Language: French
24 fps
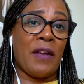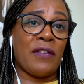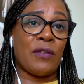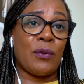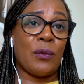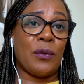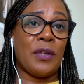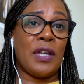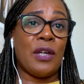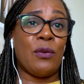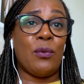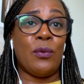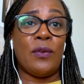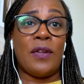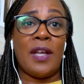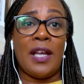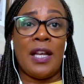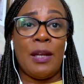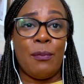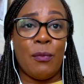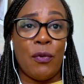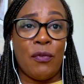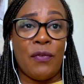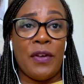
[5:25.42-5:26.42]
parce qu'on
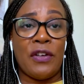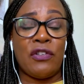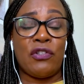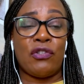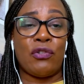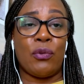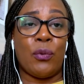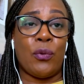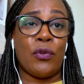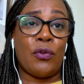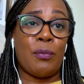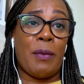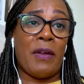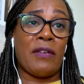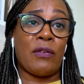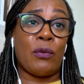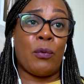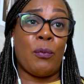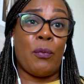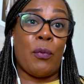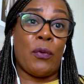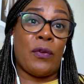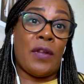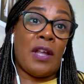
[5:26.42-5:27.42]
écoutait les mauvaises choses, parce
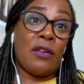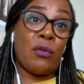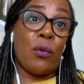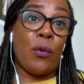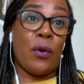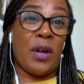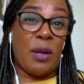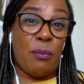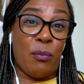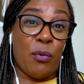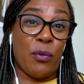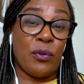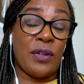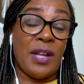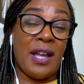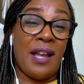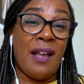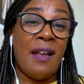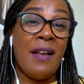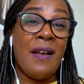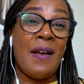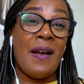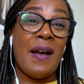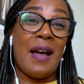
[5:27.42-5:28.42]
que peut-être on
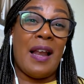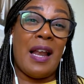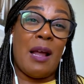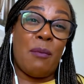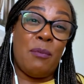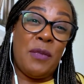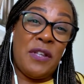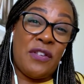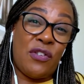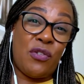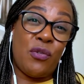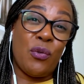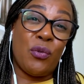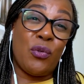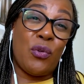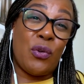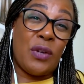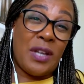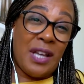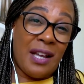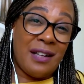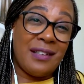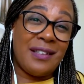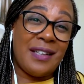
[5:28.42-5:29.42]
répondait à la mission
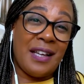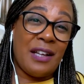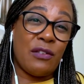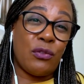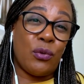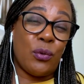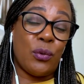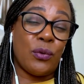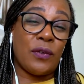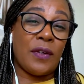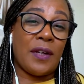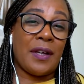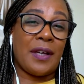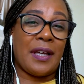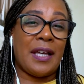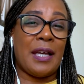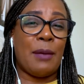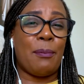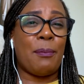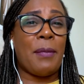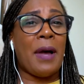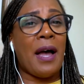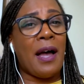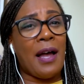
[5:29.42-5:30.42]
de quelqu'un d'autre
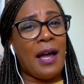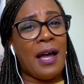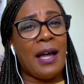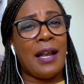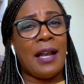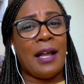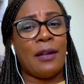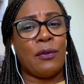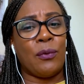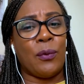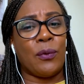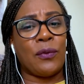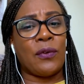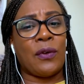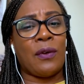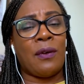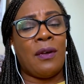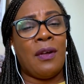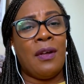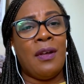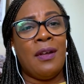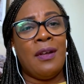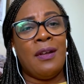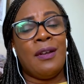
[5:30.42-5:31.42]
et pas à la
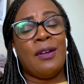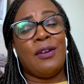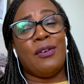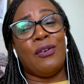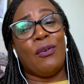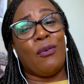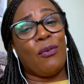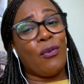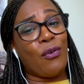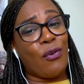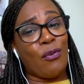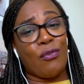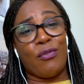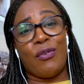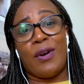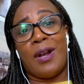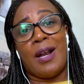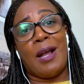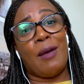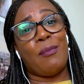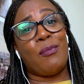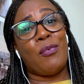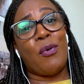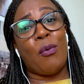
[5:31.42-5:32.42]
nôtre. Donc euh,
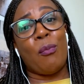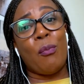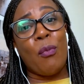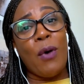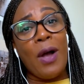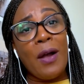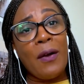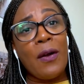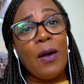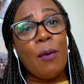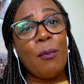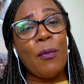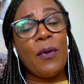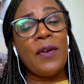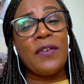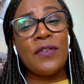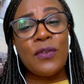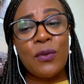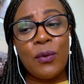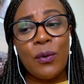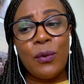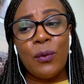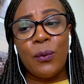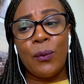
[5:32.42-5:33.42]
voilà, pour moi, comment
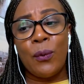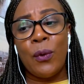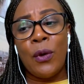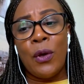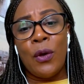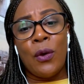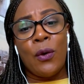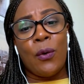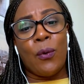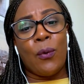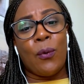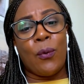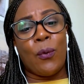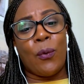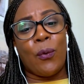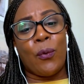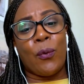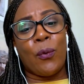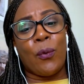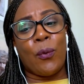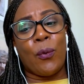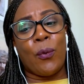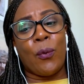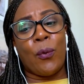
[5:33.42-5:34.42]
est-ce que l'on
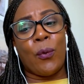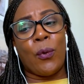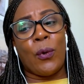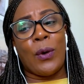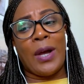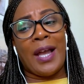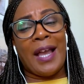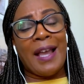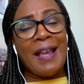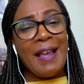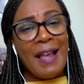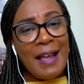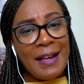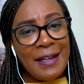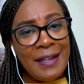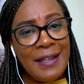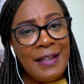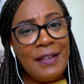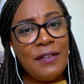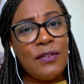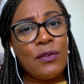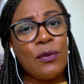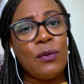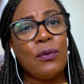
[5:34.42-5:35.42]
on,
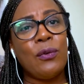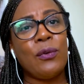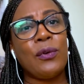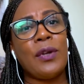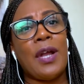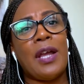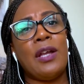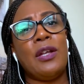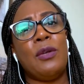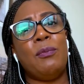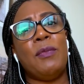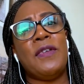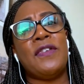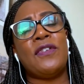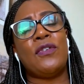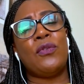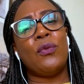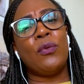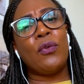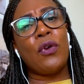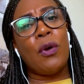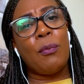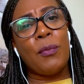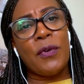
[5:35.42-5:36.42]
réalise que l'on a une
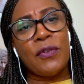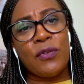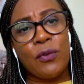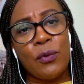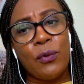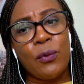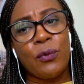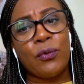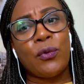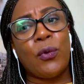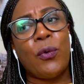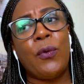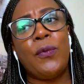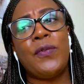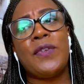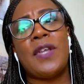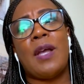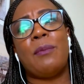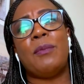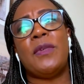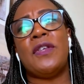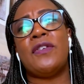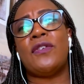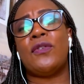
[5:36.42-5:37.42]
mission Comment est-ce que l'on trouve
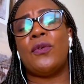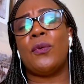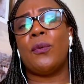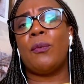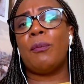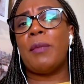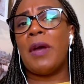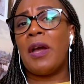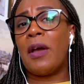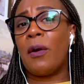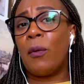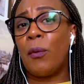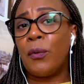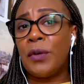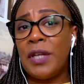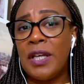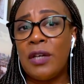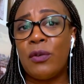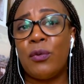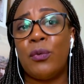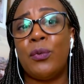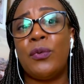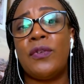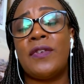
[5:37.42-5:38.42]
sa mission Ben, on
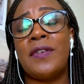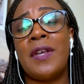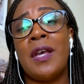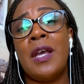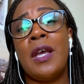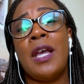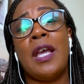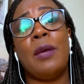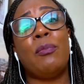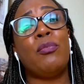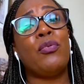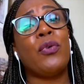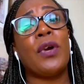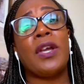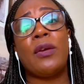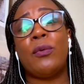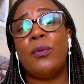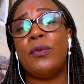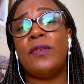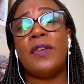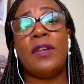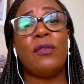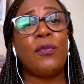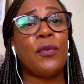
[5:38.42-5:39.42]
écoute. Et pour
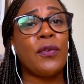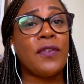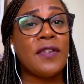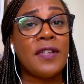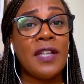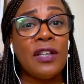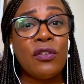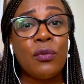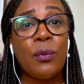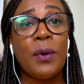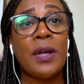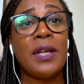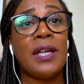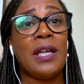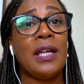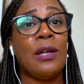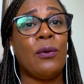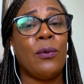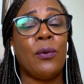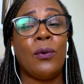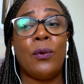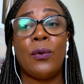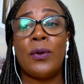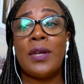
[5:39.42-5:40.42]
écouter, il faut se
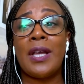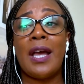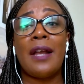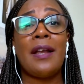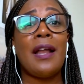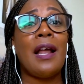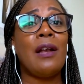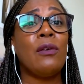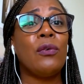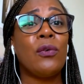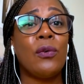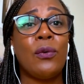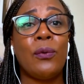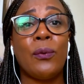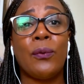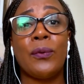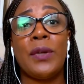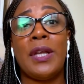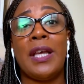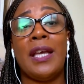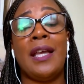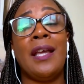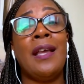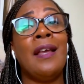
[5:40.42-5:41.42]
nettoyer. Le, le canal que
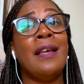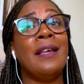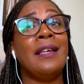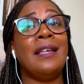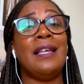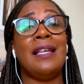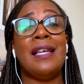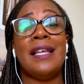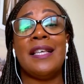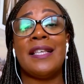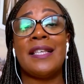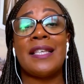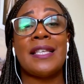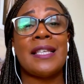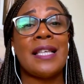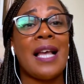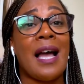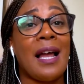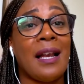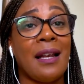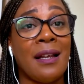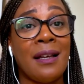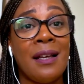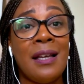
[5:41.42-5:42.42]
l'on est, il est
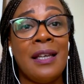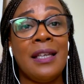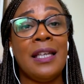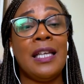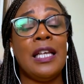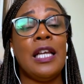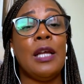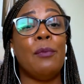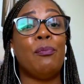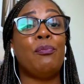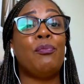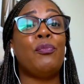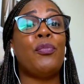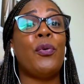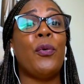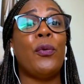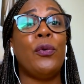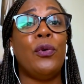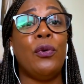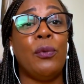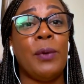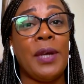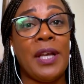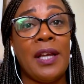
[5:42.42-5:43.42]
sale, il est
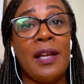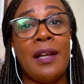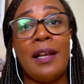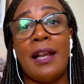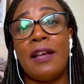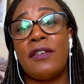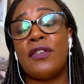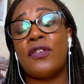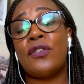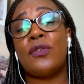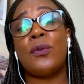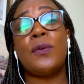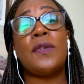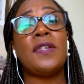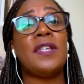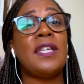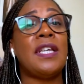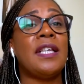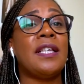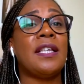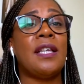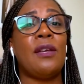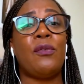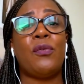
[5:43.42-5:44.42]
pollué. La
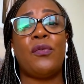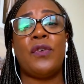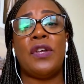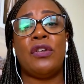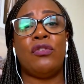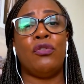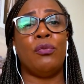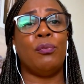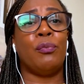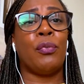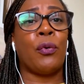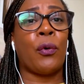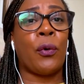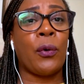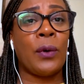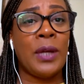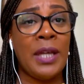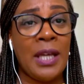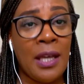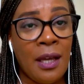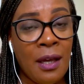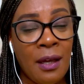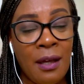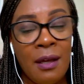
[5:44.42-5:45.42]
société fait du
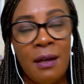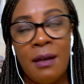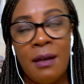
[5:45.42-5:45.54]
bruit.